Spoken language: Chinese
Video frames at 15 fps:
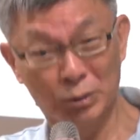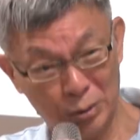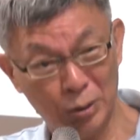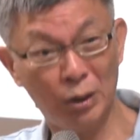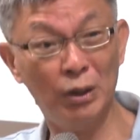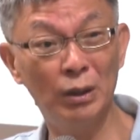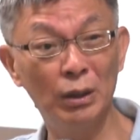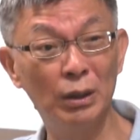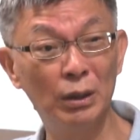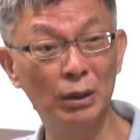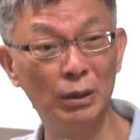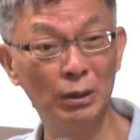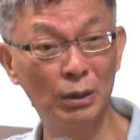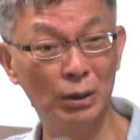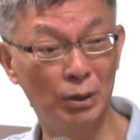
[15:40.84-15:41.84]
对，
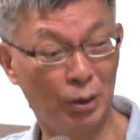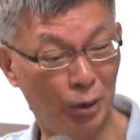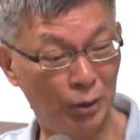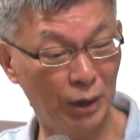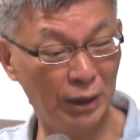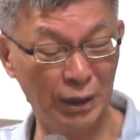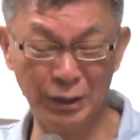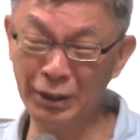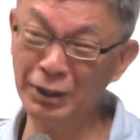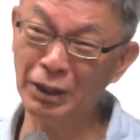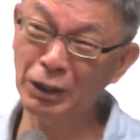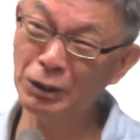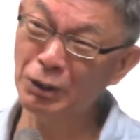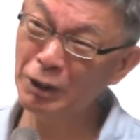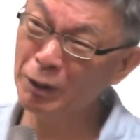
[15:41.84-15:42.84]
公理，但是这
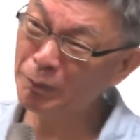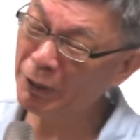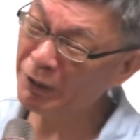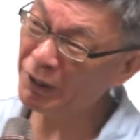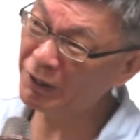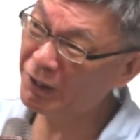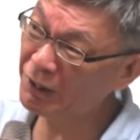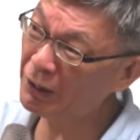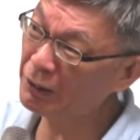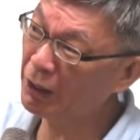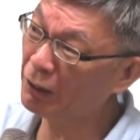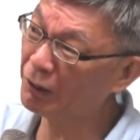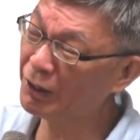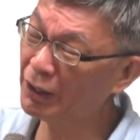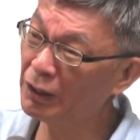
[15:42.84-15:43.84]
个公理本身值得
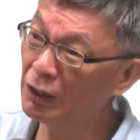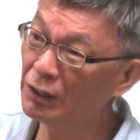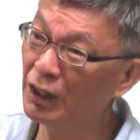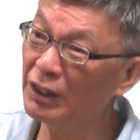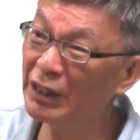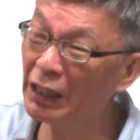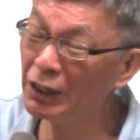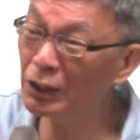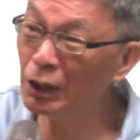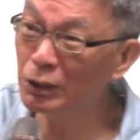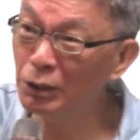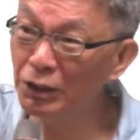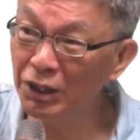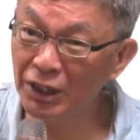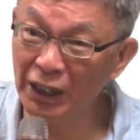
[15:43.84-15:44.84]
挑战呢。人家那个
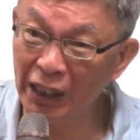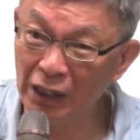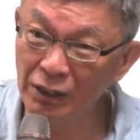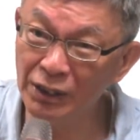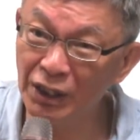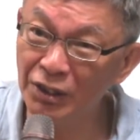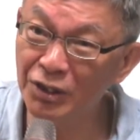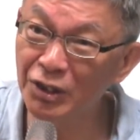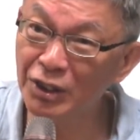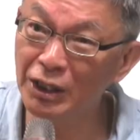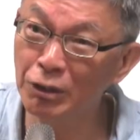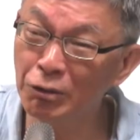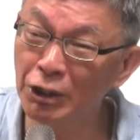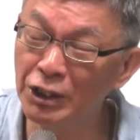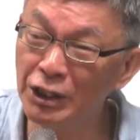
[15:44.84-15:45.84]
公理是两点之
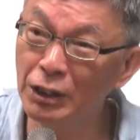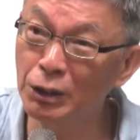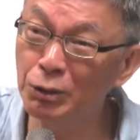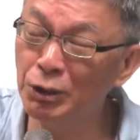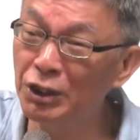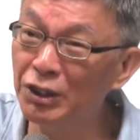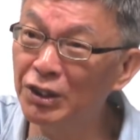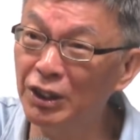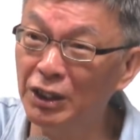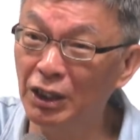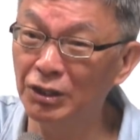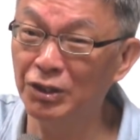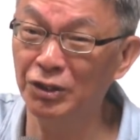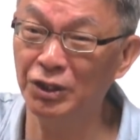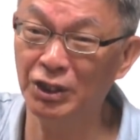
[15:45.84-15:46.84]
间最近的距离是一
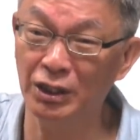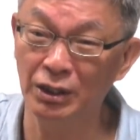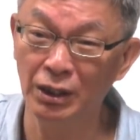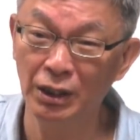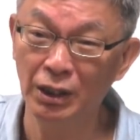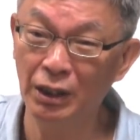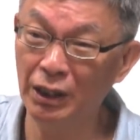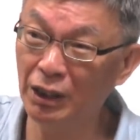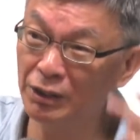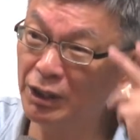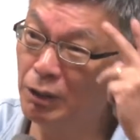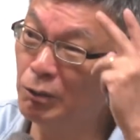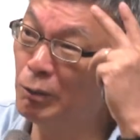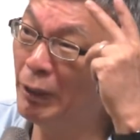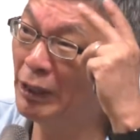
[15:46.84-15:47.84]
条直线，两
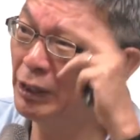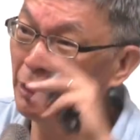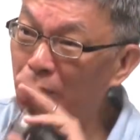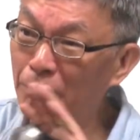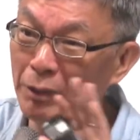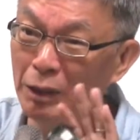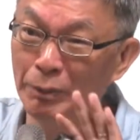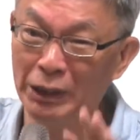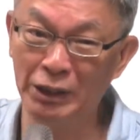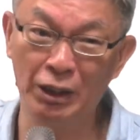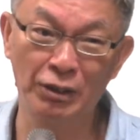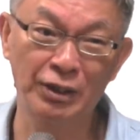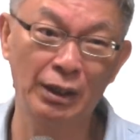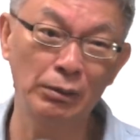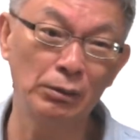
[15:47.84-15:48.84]
千五百年没有被
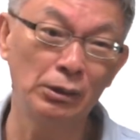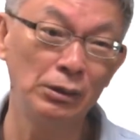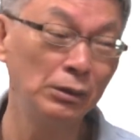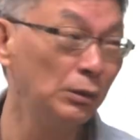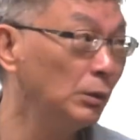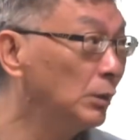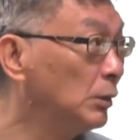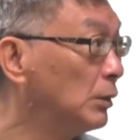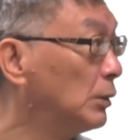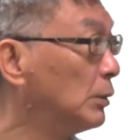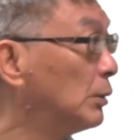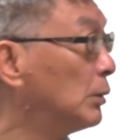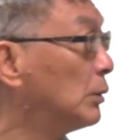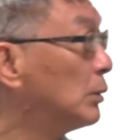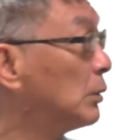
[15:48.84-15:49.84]
挑战
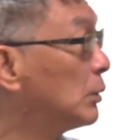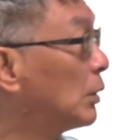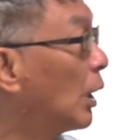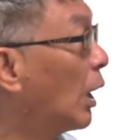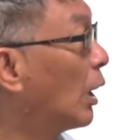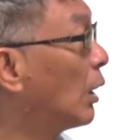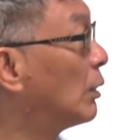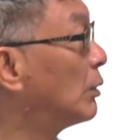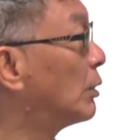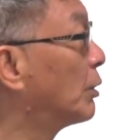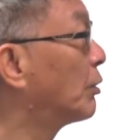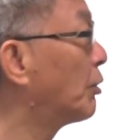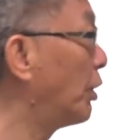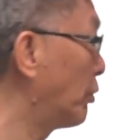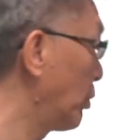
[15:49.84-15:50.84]
过，啊，
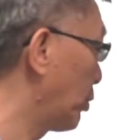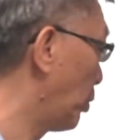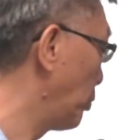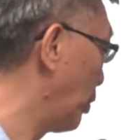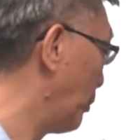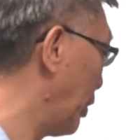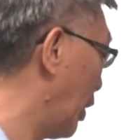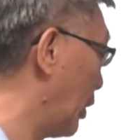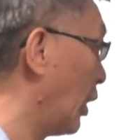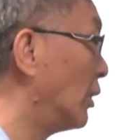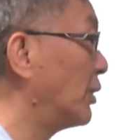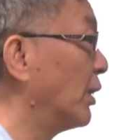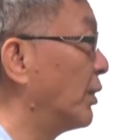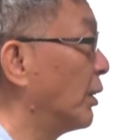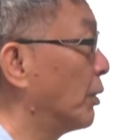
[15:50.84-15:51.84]
所以说同学们要了
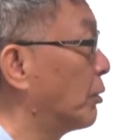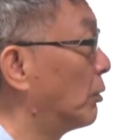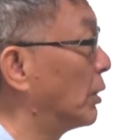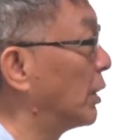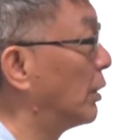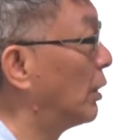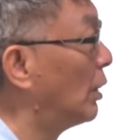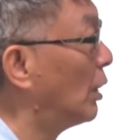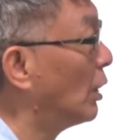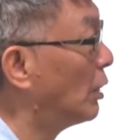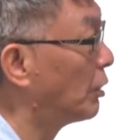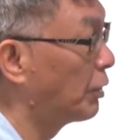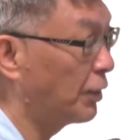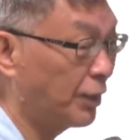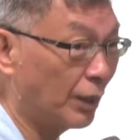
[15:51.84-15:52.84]
解这个重力，
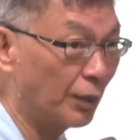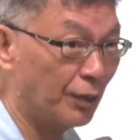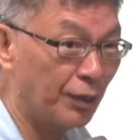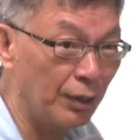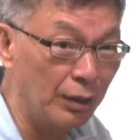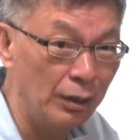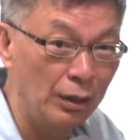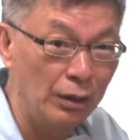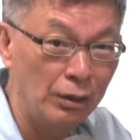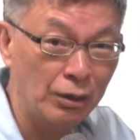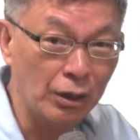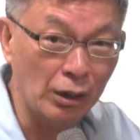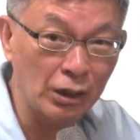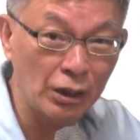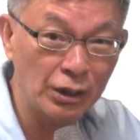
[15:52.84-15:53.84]
所以这个是
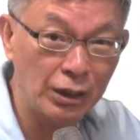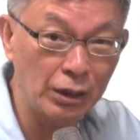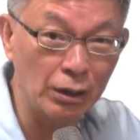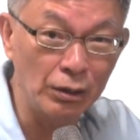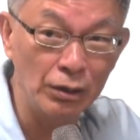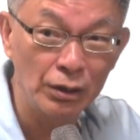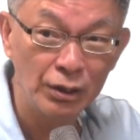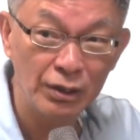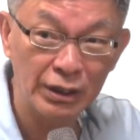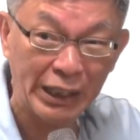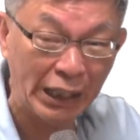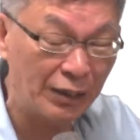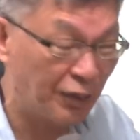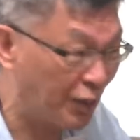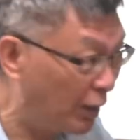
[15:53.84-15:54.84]
找到系统是
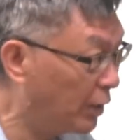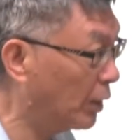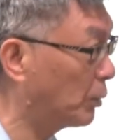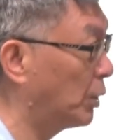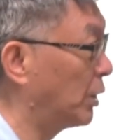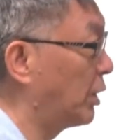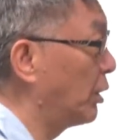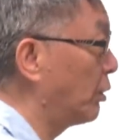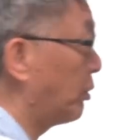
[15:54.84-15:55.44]
谈真的问题，